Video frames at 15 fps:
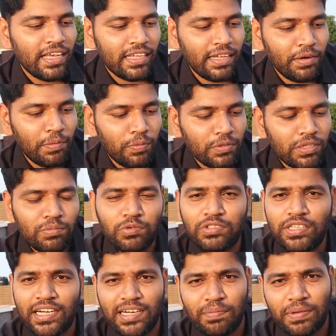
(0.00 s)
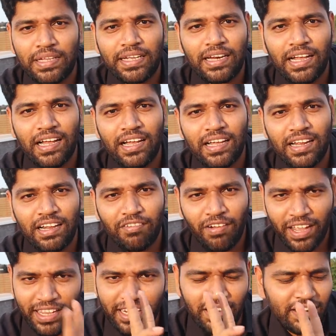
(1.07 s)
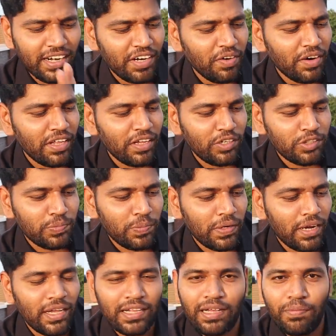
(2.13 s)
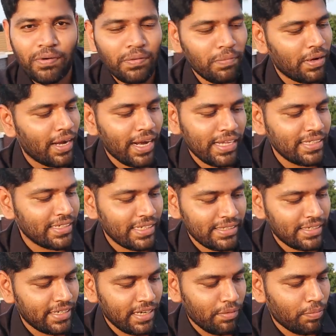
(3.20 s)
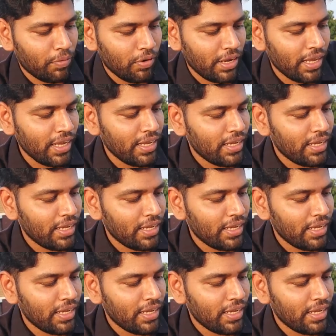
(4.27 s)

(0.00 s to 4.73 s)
இது எப்படி புத்தம் புதுசாக இருக்குது பார்த்தீங்களா ஏன்னா வாங்கி நான் ரெண்டு வாட்டி தான் யூஸ் பண்ணேன் அதுக்கப்புறம் நம்ம காலேஜுக்கே சரியாக போகல